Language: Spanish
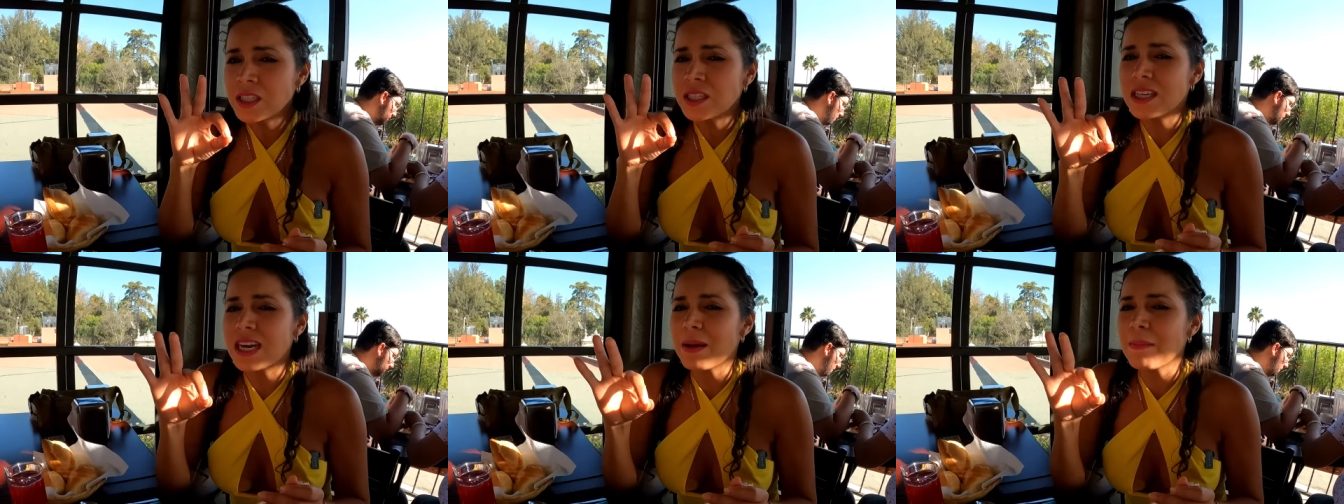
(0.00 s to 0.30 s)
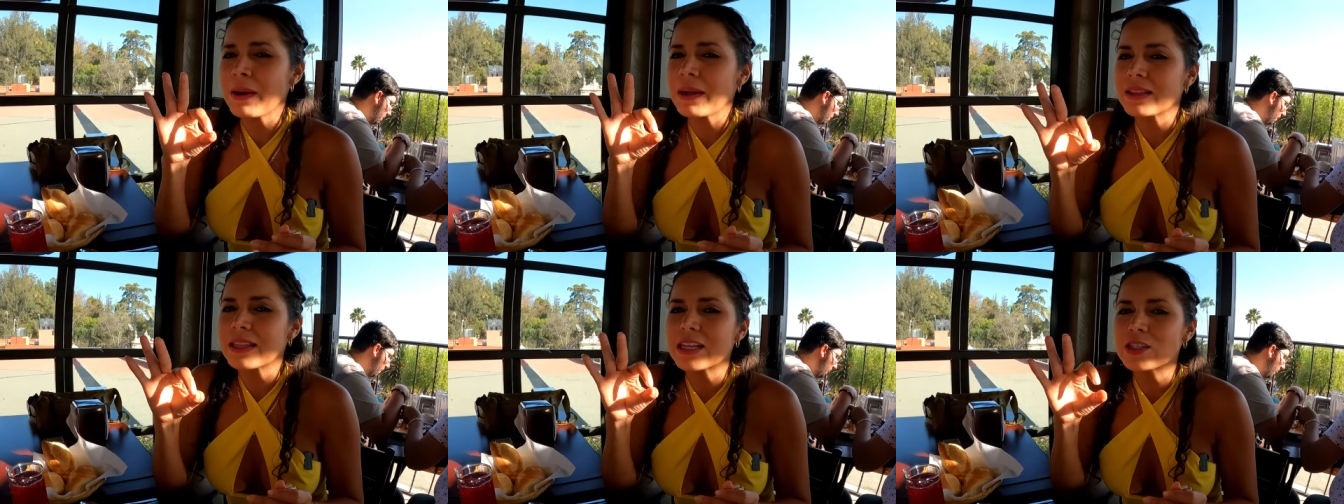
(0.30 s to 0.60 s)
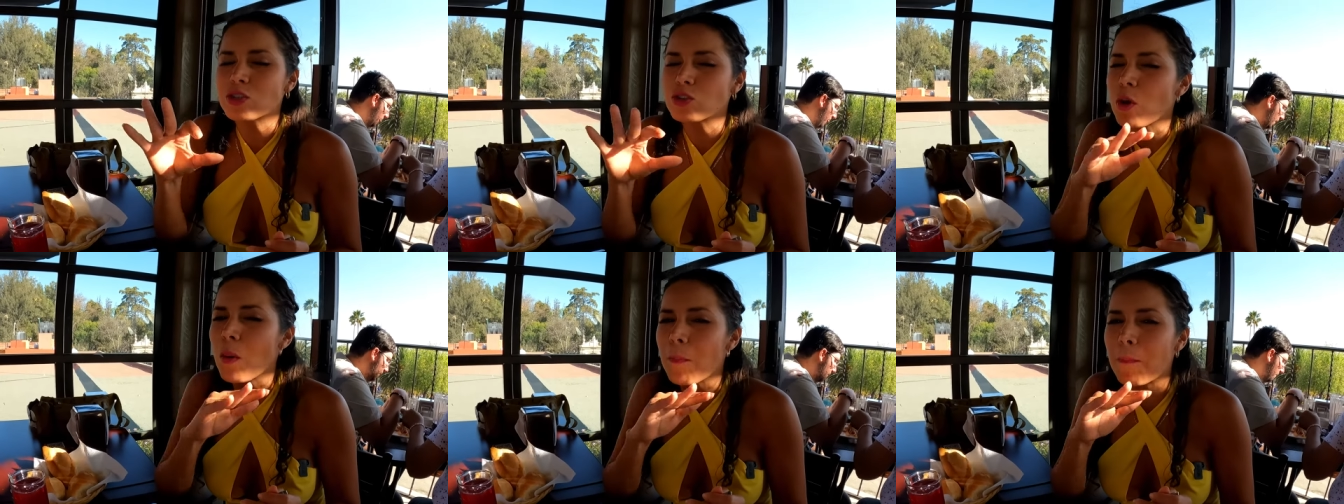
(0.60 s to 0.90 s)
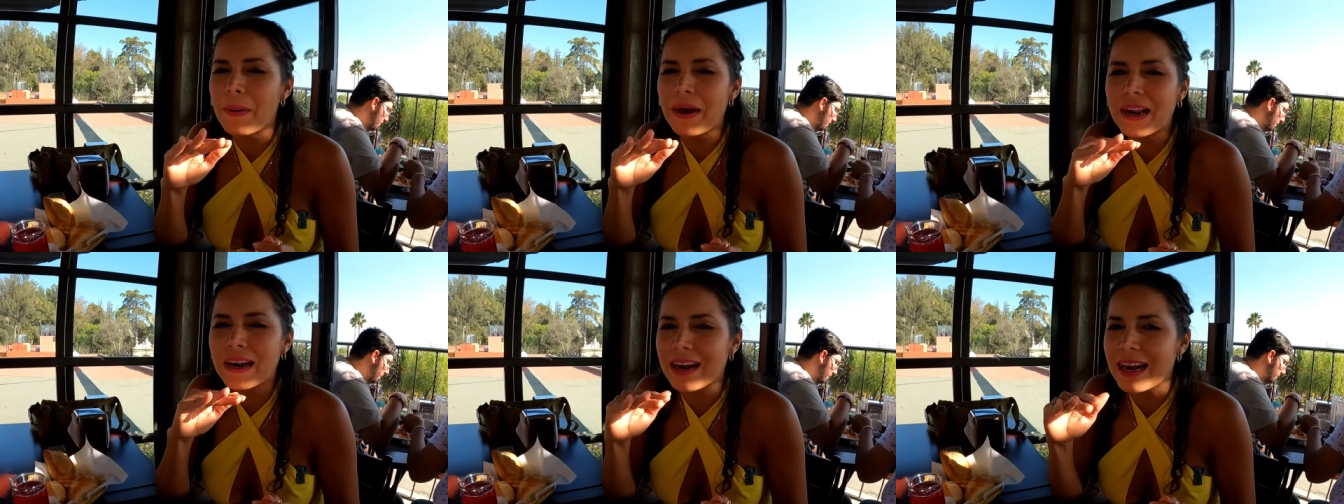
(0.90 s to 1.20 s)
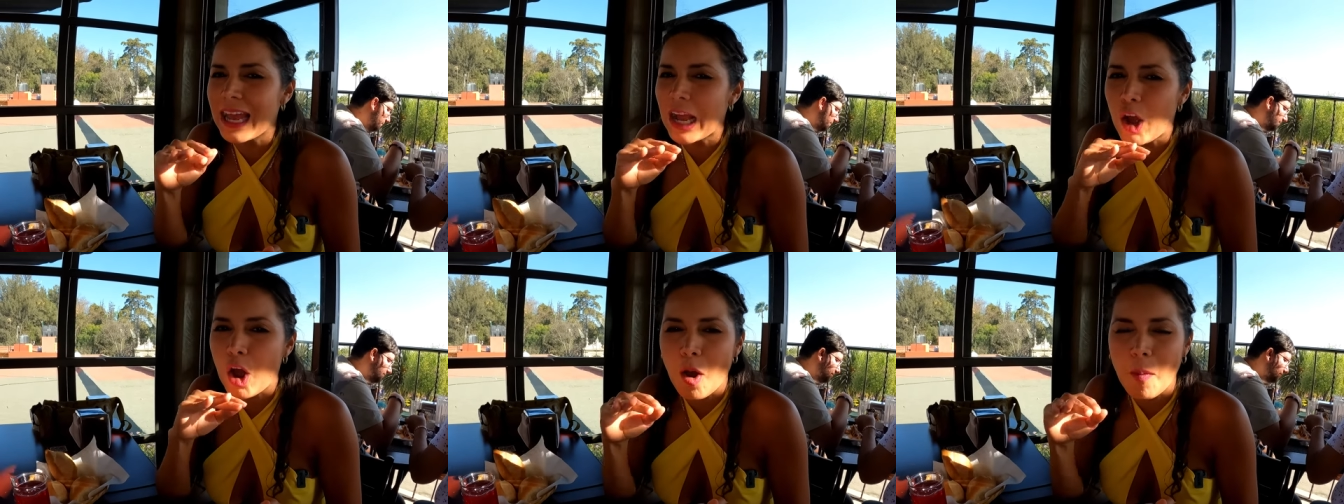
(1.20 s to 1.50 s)
Sinceramente súper
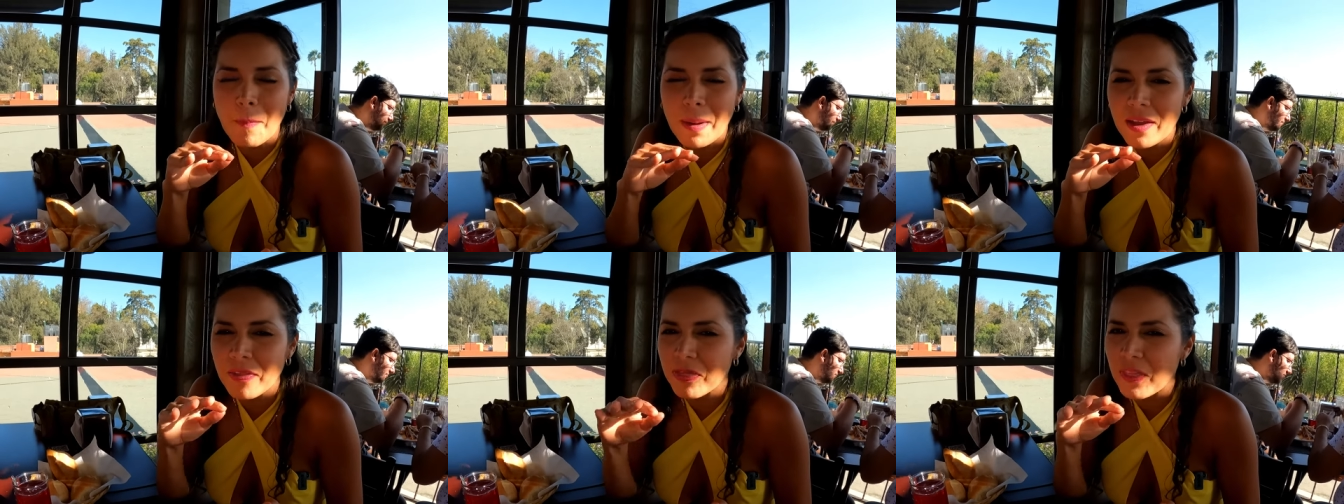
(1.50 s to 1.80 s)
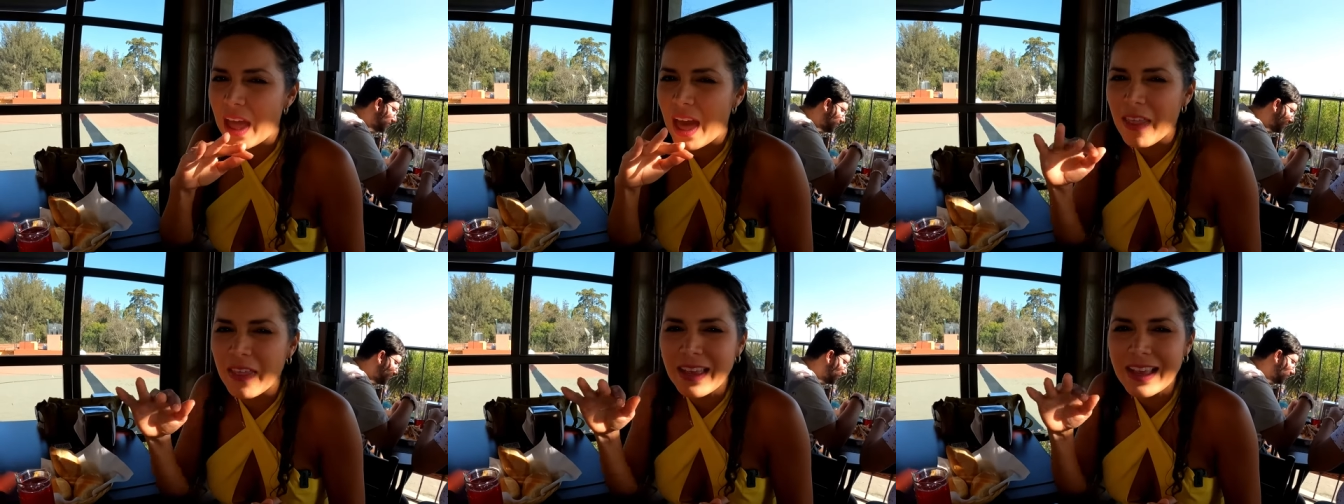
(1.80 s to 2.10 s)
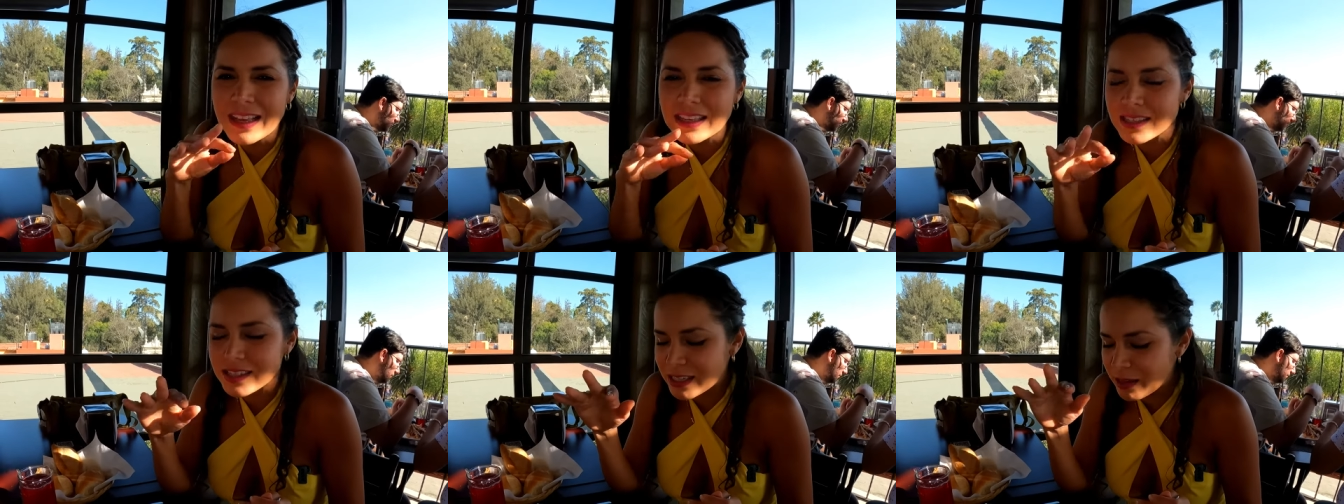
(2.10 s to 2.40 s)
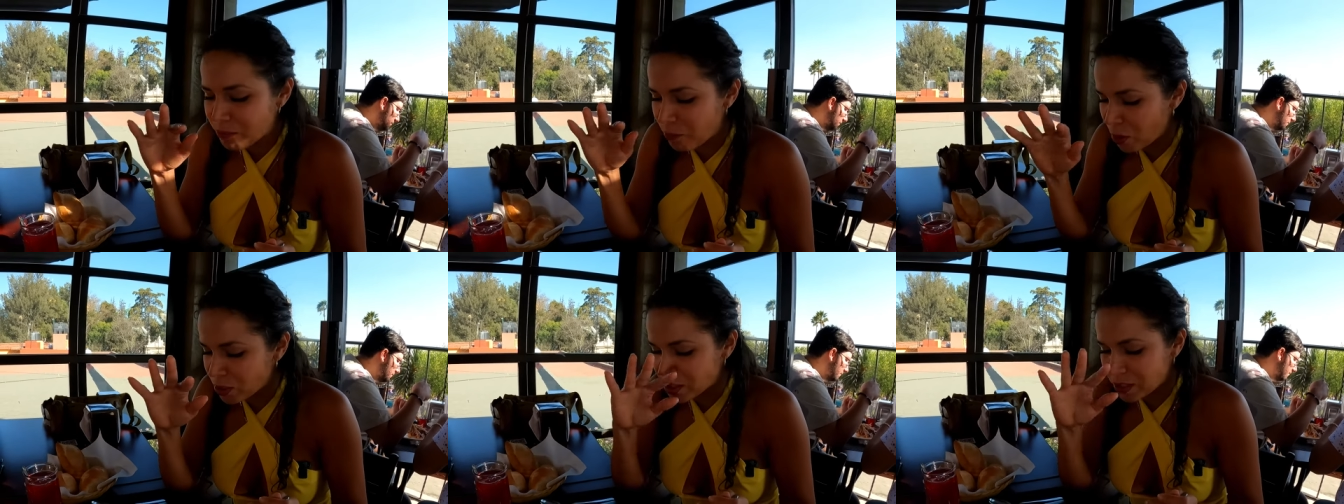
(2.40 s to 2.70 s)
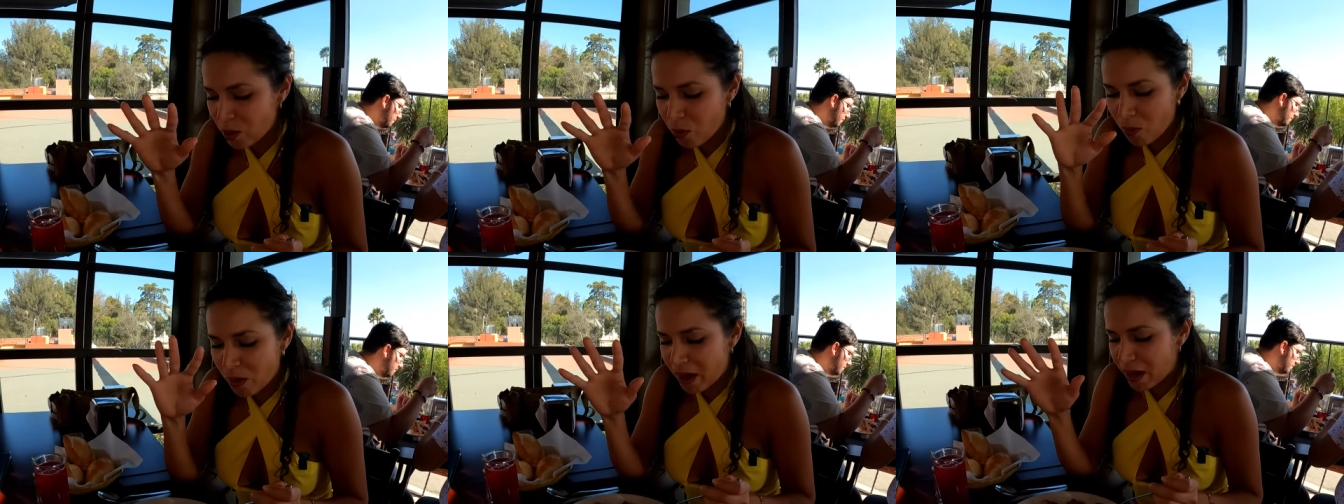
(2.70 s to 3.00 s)
recomendadísimo
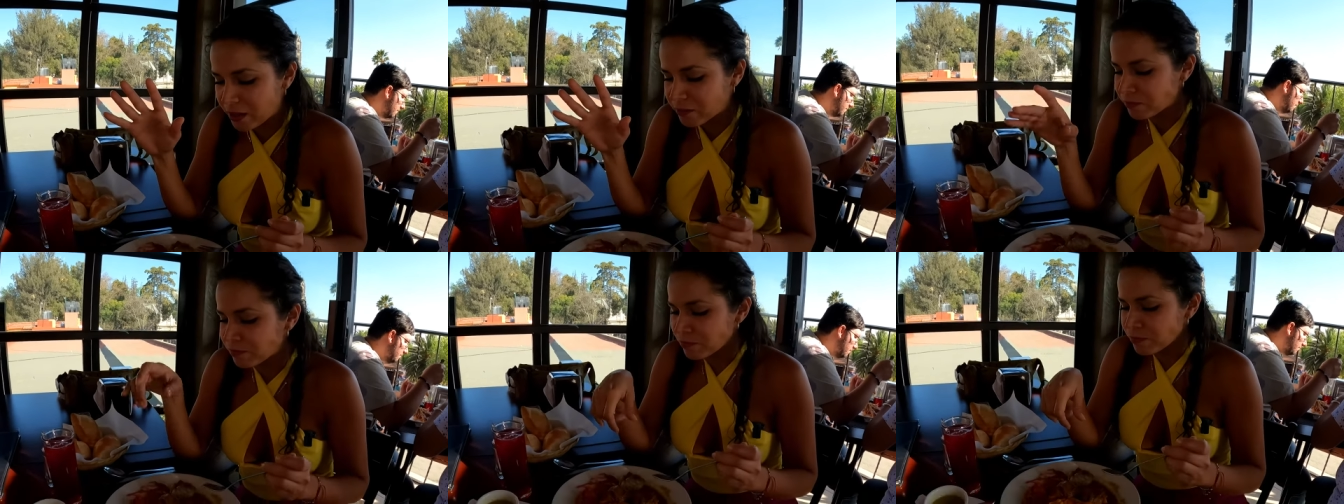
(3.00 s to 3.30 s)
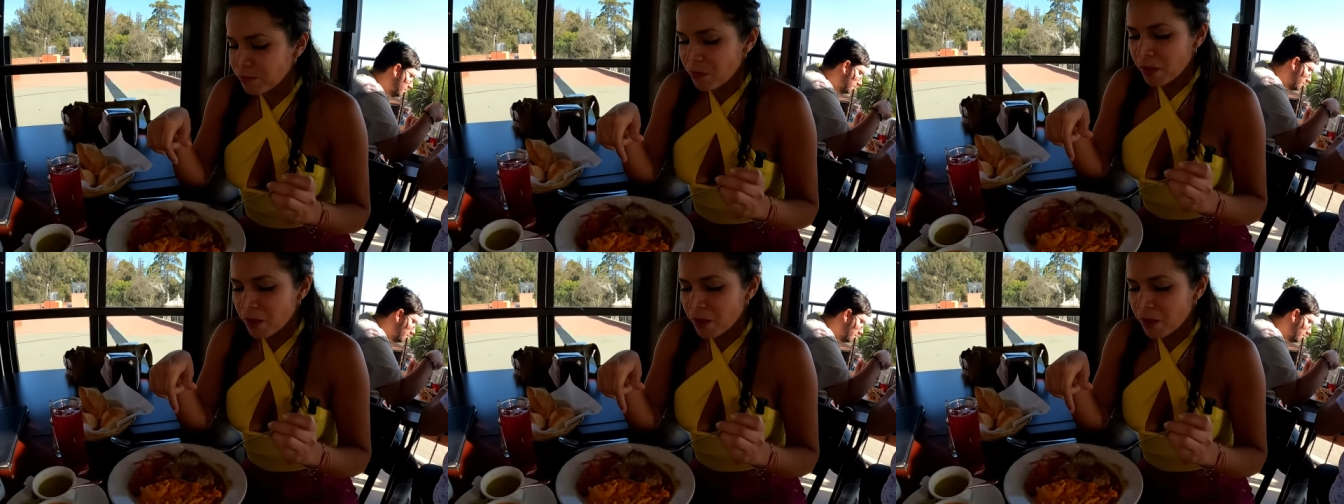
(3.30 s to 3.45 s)
ese lugar.